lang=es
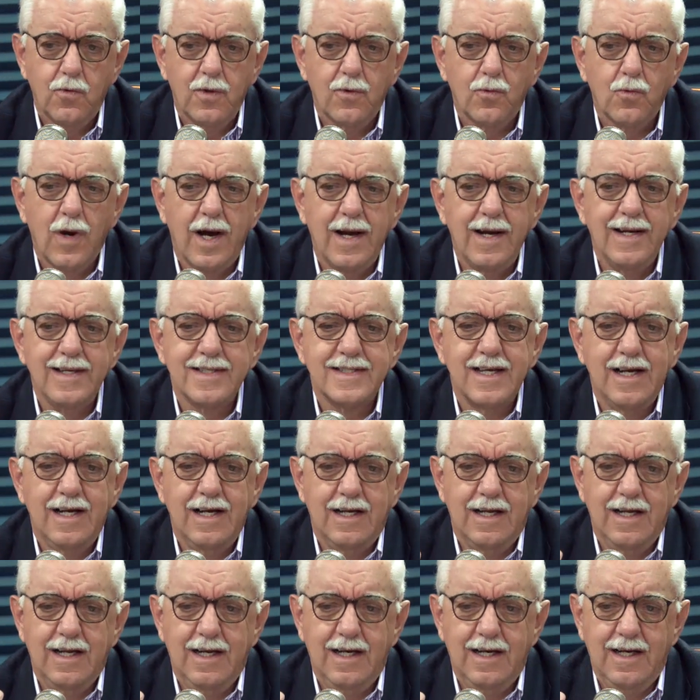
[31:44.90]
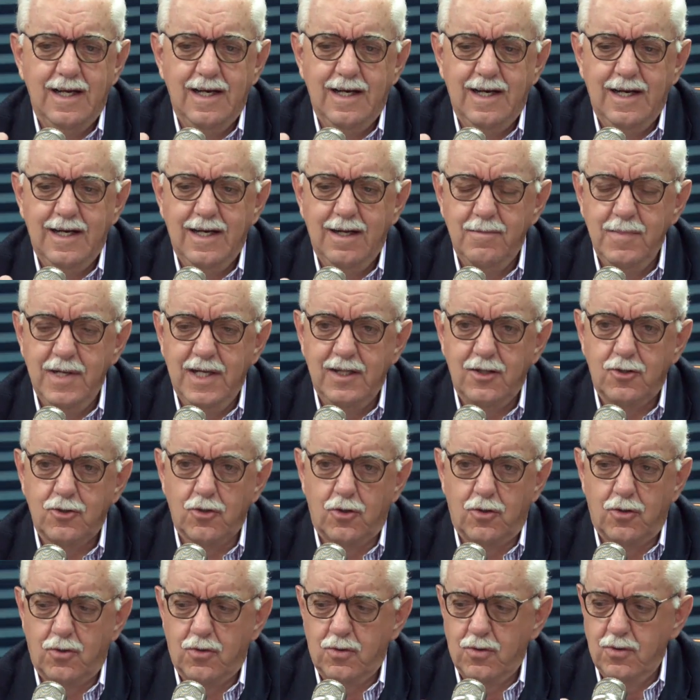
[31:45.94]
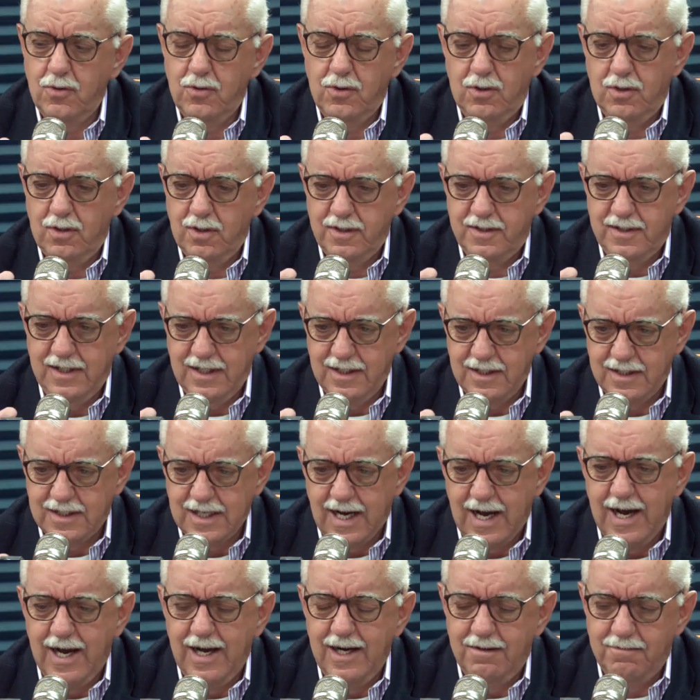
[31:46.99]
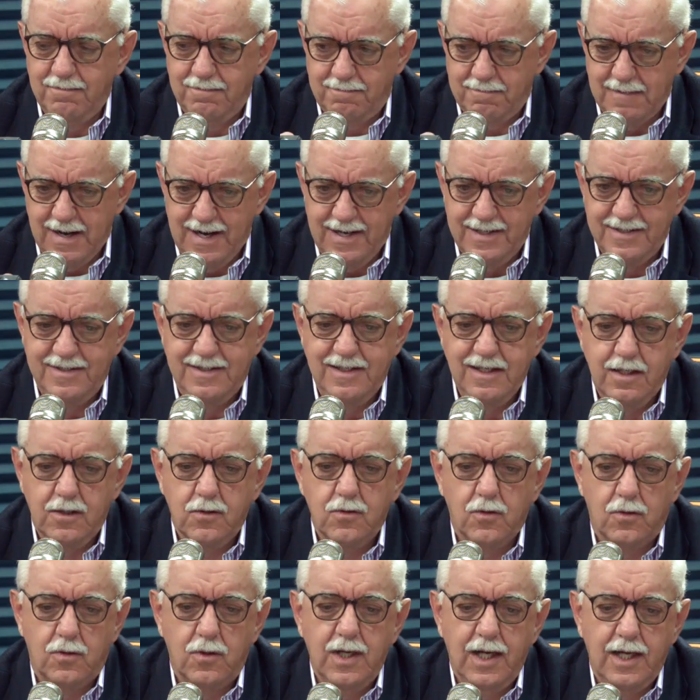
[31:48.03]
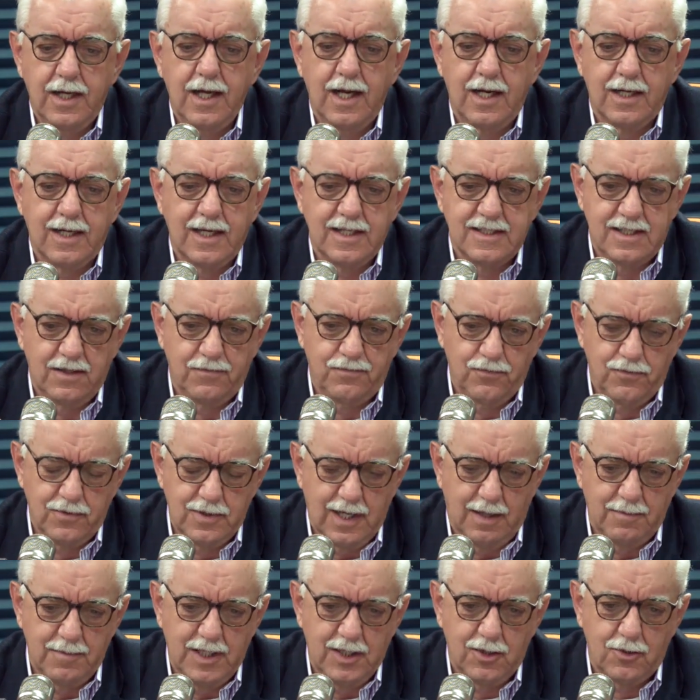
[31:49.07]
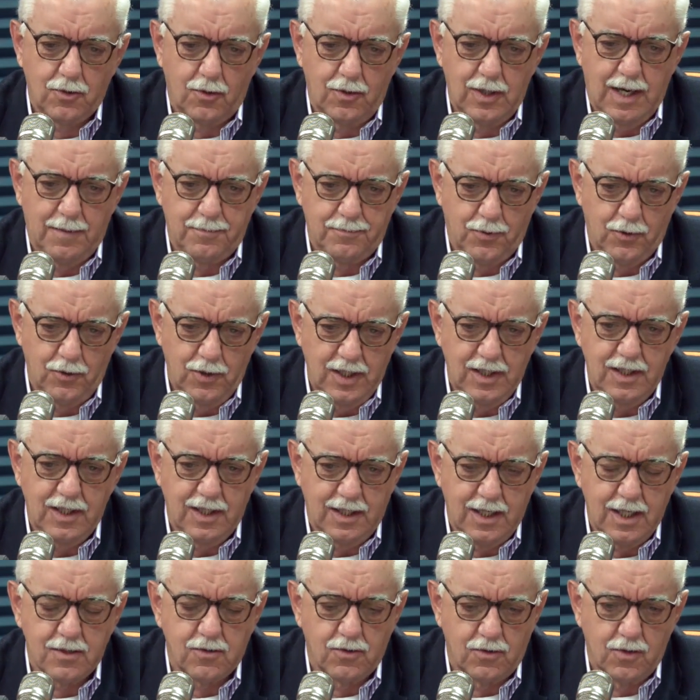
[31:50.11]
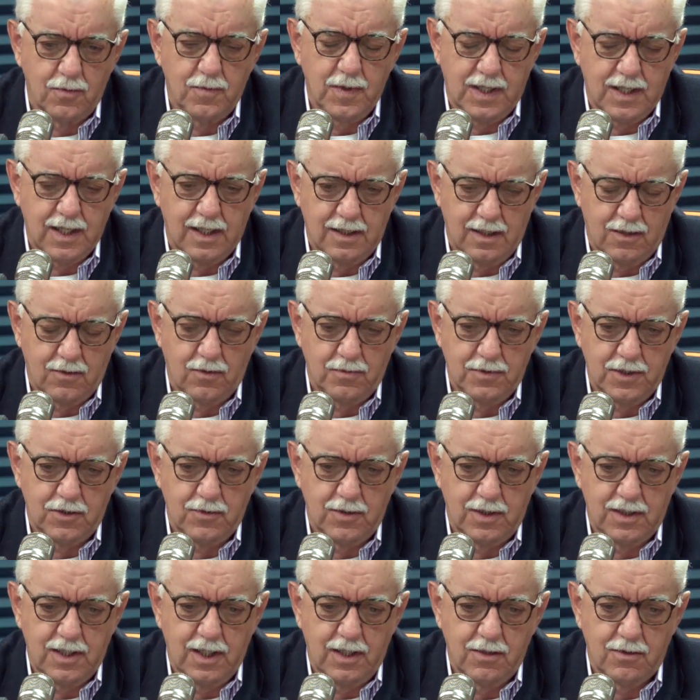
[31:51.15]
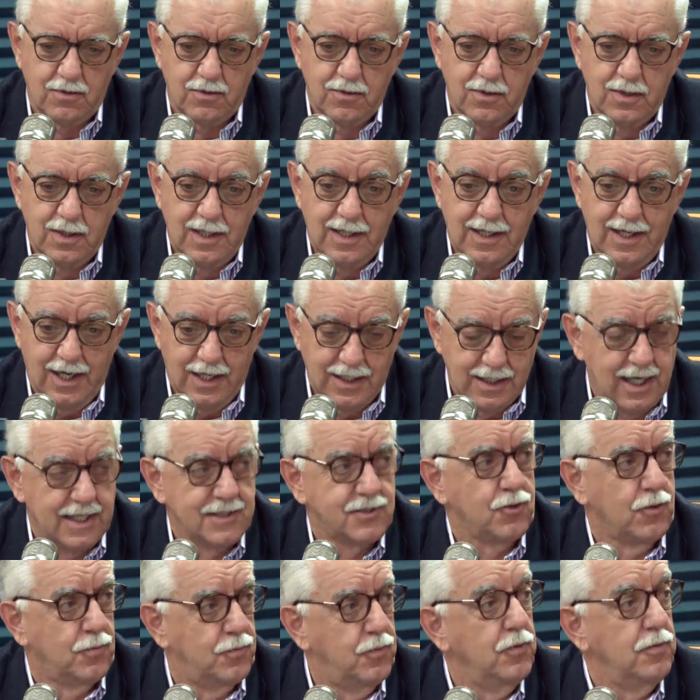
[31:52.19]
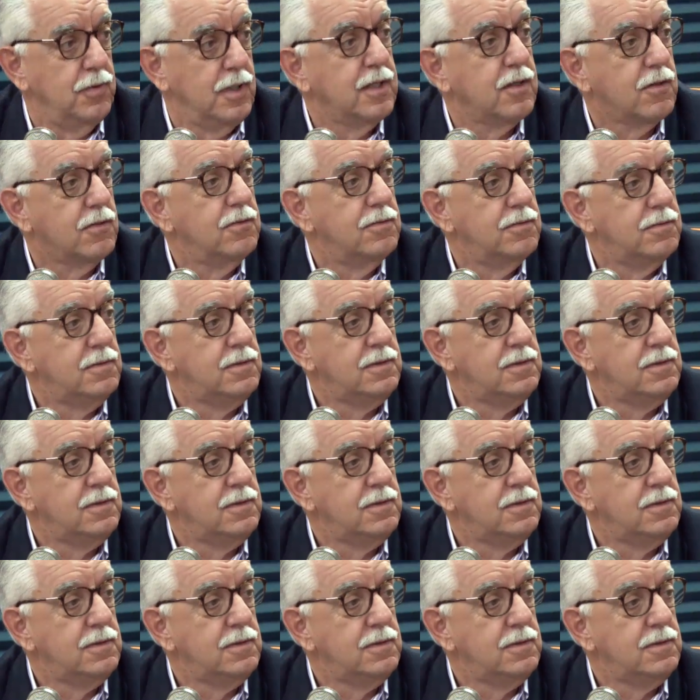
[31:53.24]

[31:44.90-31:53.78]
¿Cuál es el elemento eh, central, básico, en el que se fundamentó la política económica del gobierno anterior? El gasto público.